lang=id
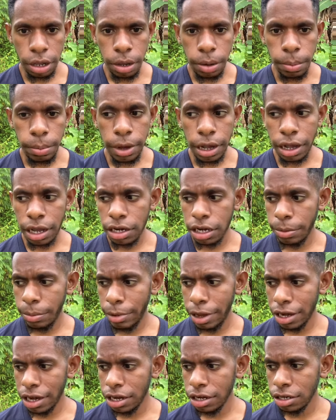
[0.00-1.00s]
Bahkan
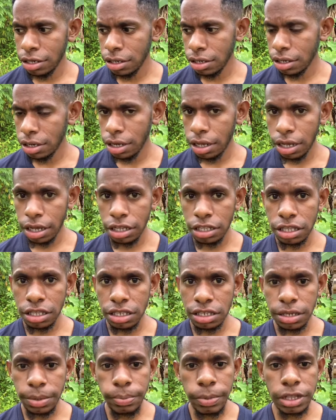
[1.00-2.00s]
kemarin ket
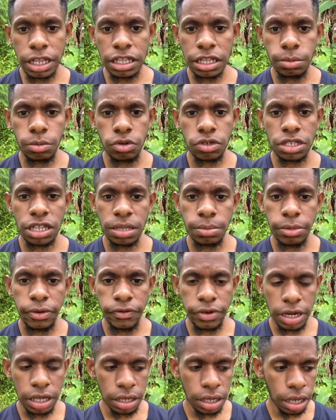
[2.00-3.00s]
sempat ketemu Ustadz
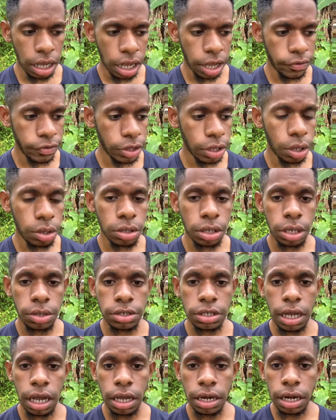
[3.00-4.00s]
Mufli hafizahullah
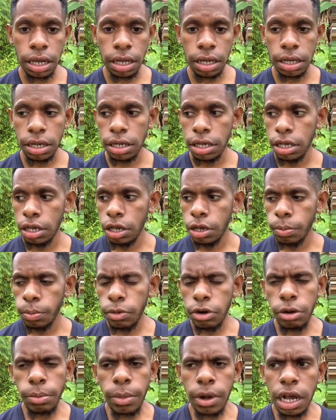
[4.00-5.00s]
taala
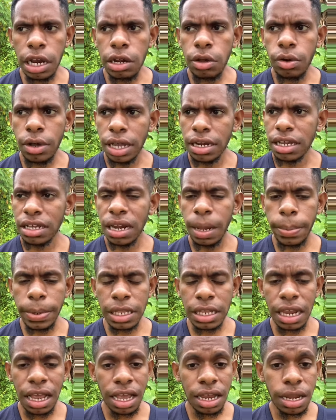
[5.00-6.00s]
belum mengeluhkan kenapa
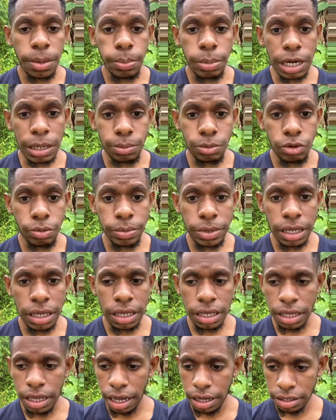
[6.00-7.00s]
tidak ada pribumi
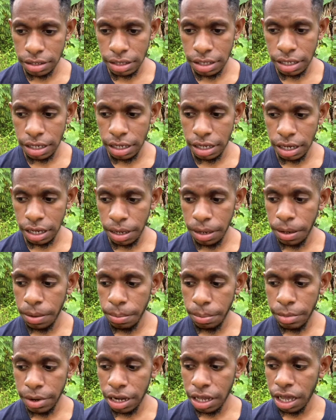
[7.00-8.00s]
yang di
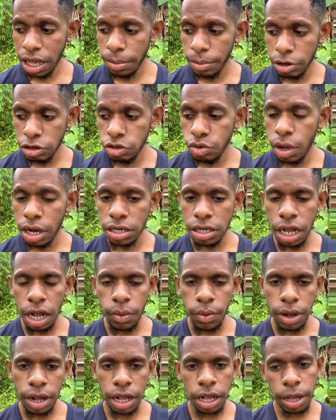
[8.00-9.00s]
mereka berjuang
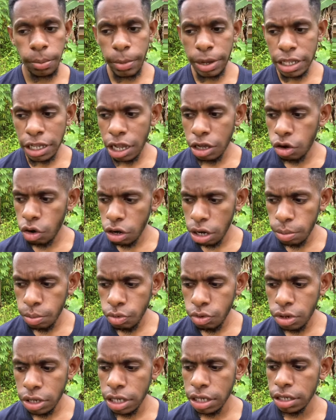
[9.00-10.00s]
dakwah. Kebanyakan orang
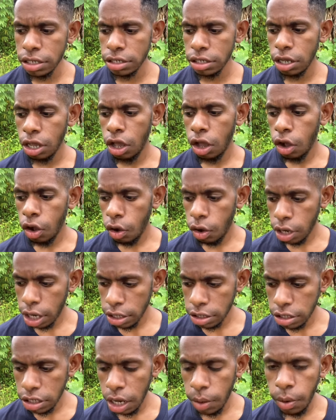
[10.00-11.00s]
Bugis,
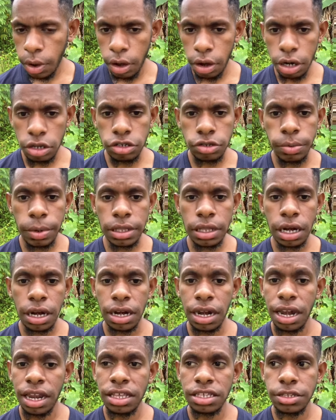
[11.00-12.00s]
orang Jawa, orang Sumatera
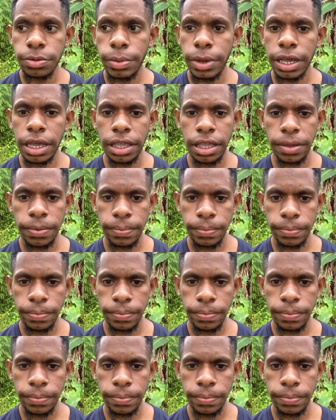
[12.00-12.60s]
dan lain sebagainya.